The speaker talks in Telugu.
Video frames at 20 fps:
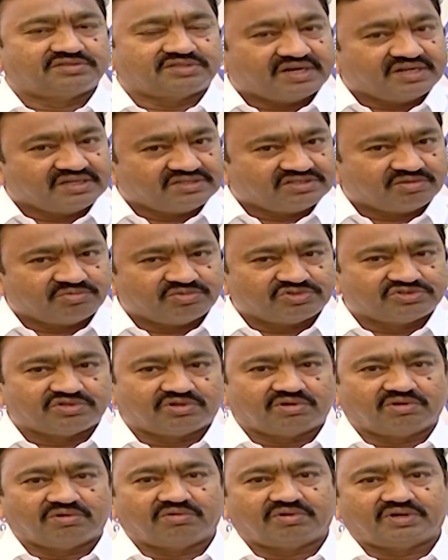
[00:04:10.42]
స్థానిక
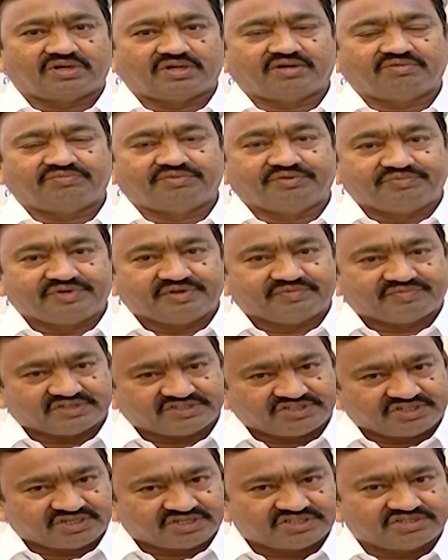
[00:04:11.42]
సంస్థల్లో కూడా ఫిఫ్టీ
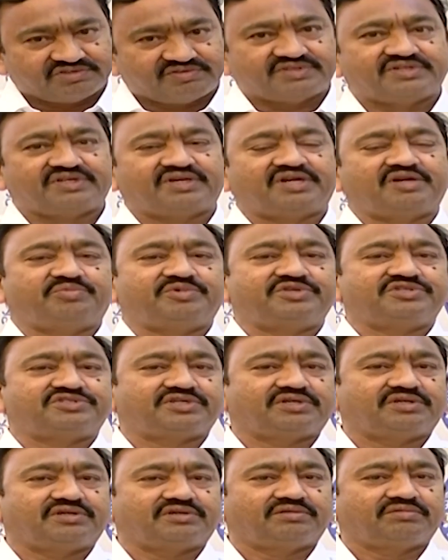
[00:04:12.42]
పర్సెంట్ రిజర్వేషన్
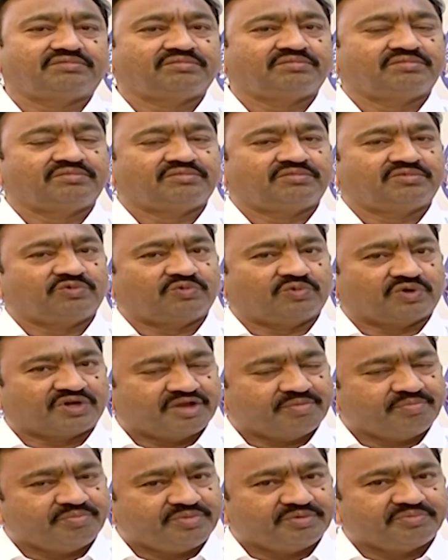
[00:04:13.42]
కల్పించి ఒక
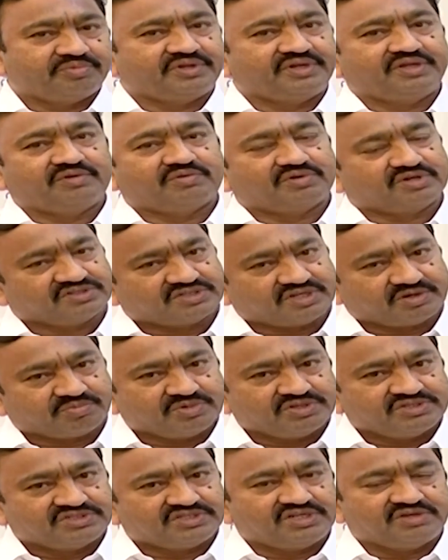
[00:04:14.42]
ఎంపీపీని ఒక
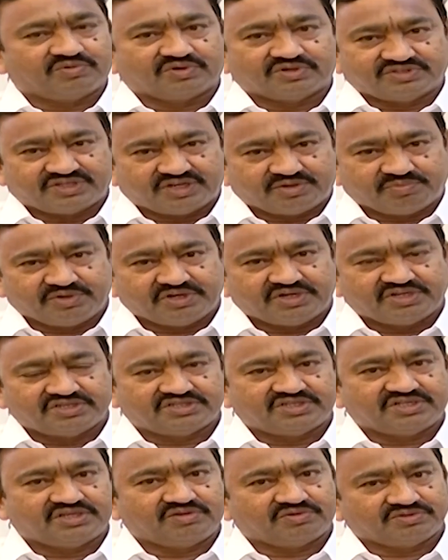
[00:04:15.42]
సర్పంచ్ని ఒక
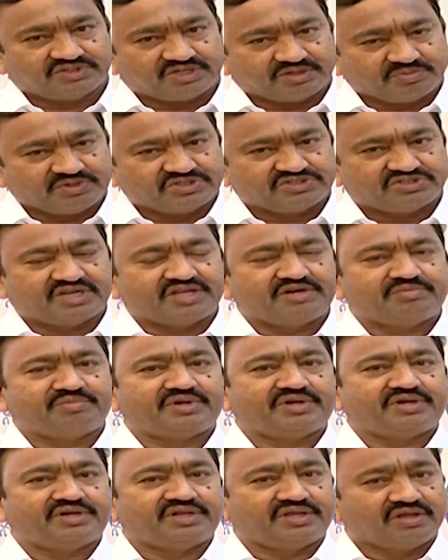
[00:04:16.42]
జడ్పీటీసీని ఒక జడ్పీ
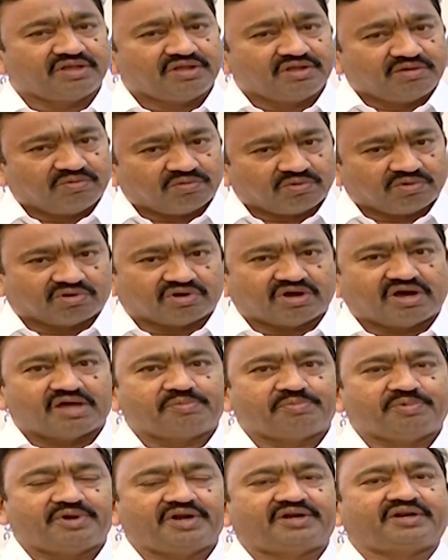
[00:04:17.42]
చైర్మన్ని ఒక
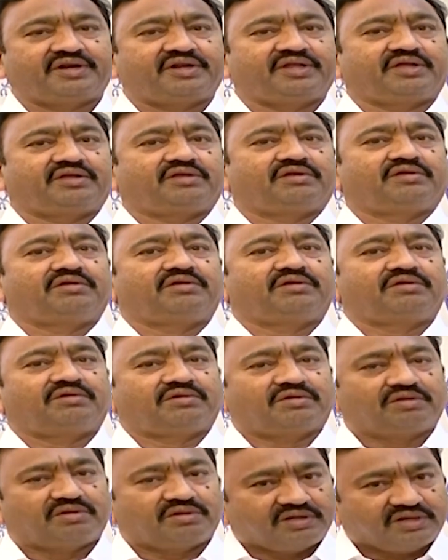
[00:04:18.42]
కార్పొరేటర్ని
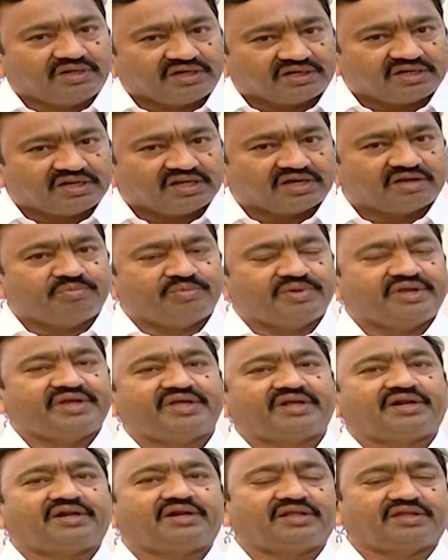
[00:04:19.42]
ఇట్లాగా
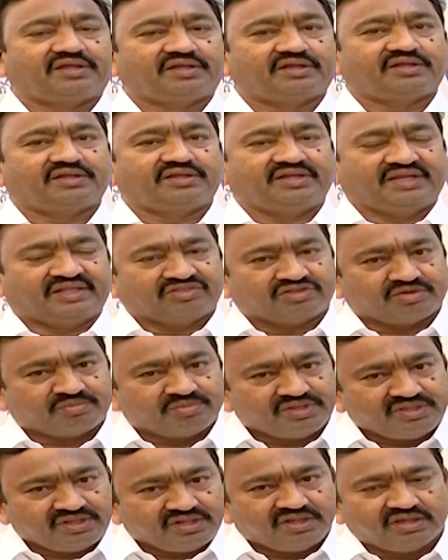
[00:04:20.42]
మేయర్లని
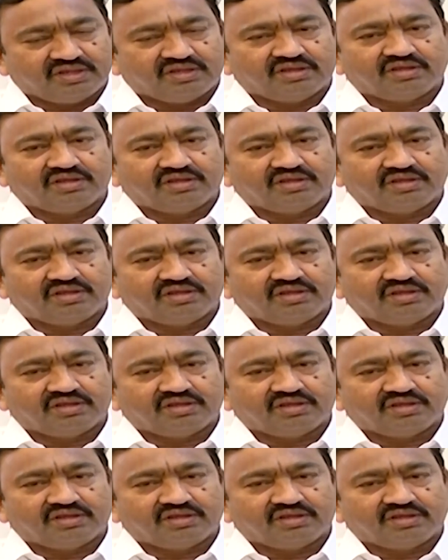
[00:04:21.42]
ఎంతమందిని